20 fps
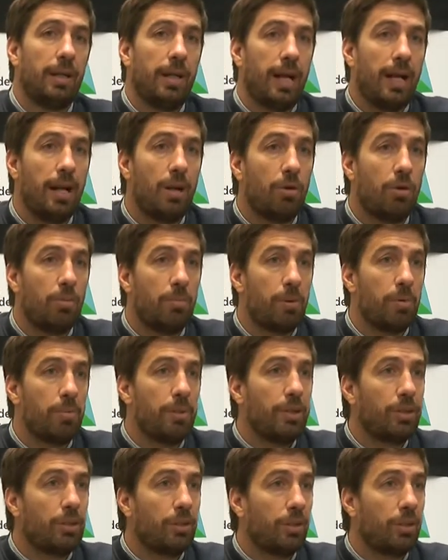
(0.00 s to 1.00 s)
el
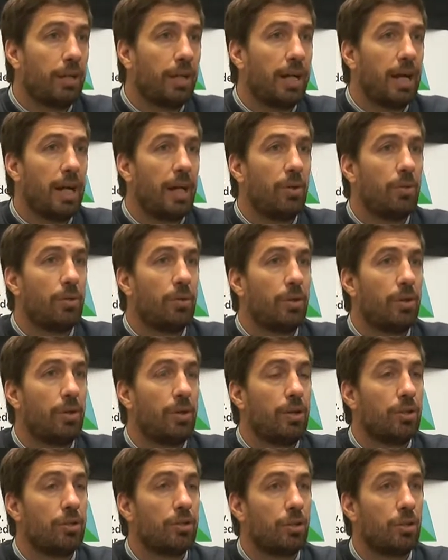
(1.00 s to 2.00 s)
compromiso de cada uno
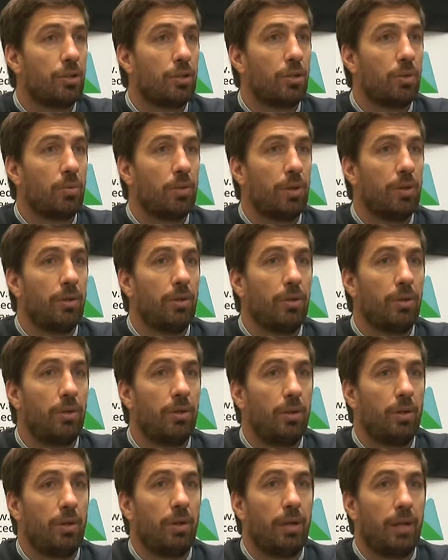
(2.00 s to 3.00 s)
de nosotros
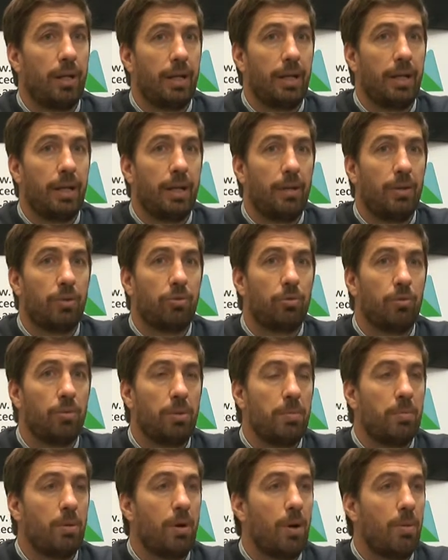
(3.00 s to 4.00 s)
cuando eh, nos
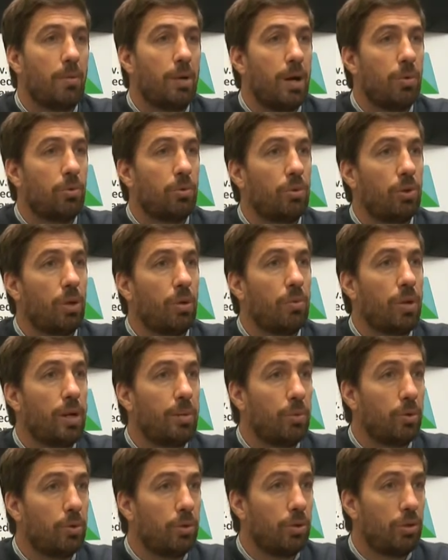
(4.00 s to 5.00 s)
subimos a un auto, a una
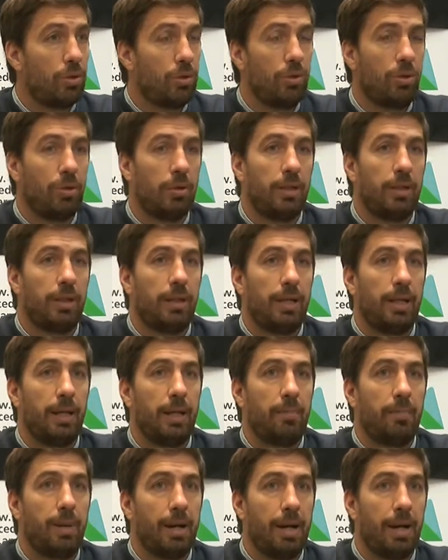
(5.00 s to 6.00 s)
moto,
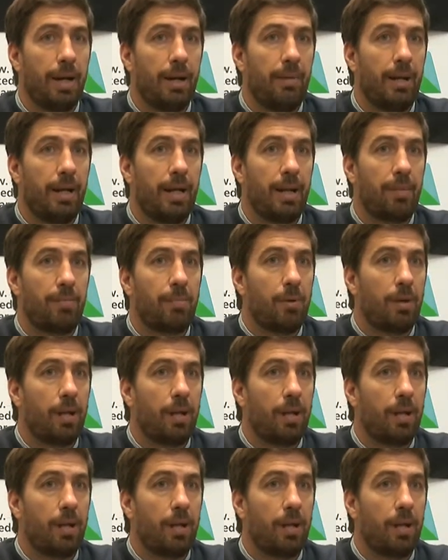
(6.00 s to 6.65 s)
eh, para velar por